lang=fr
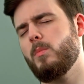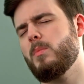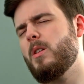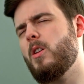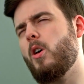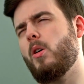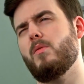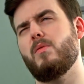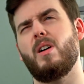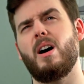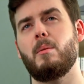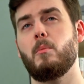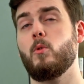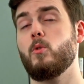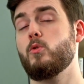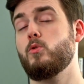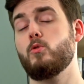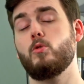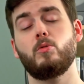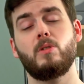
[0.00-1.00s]
mais alors
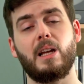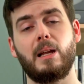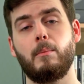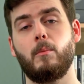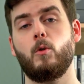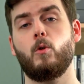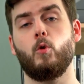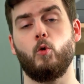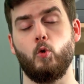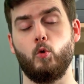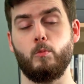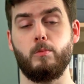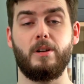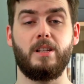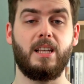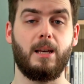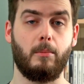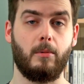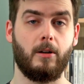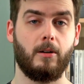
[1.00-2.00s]
vraiment totalement
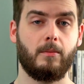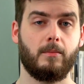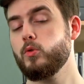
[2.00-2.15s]
oubliable.